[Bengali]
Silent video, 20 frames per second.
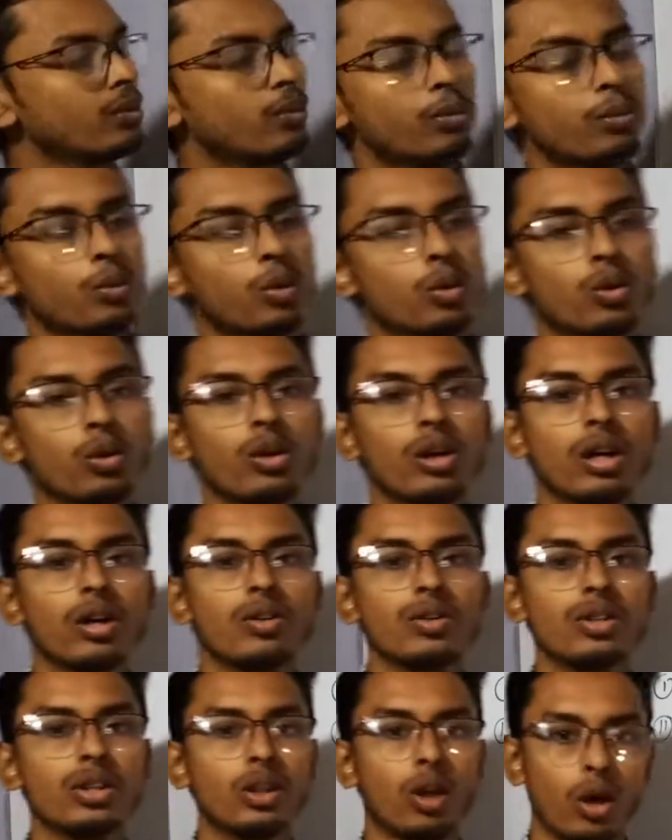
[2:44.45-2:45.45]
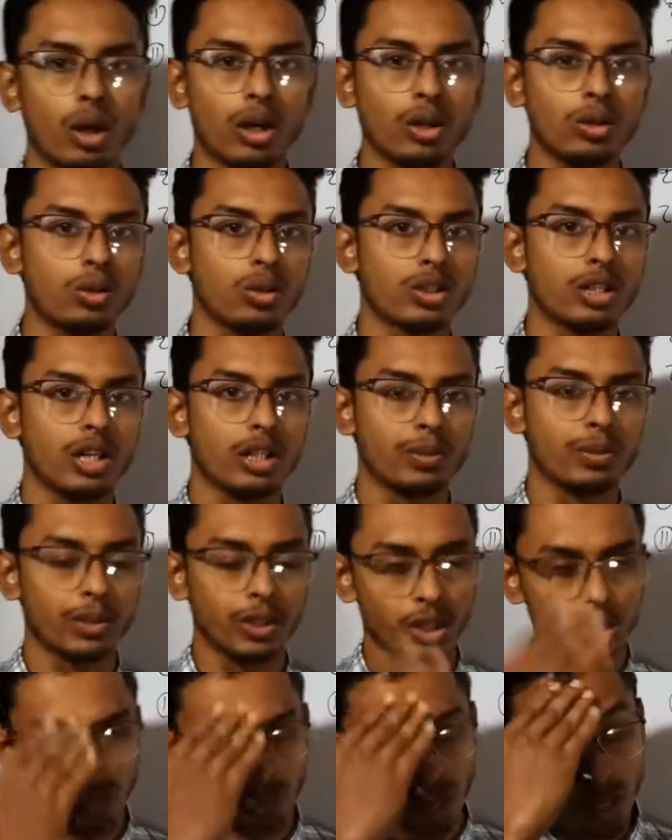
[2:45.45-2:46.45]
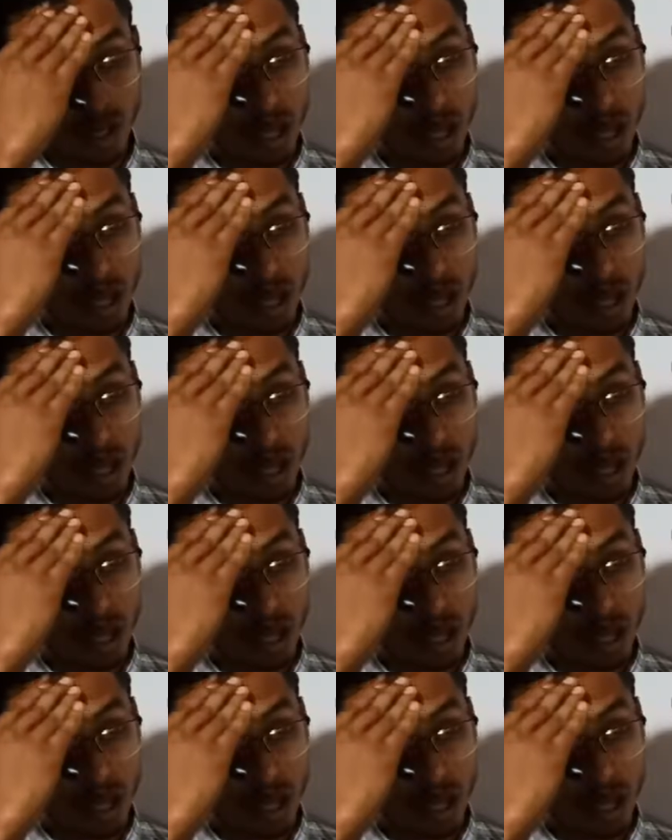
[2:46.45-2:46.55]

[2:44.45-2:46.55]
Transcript: এবং প্রোটনটা হচ্ছে ধনাত্মক চার্জ বিশিষ্ট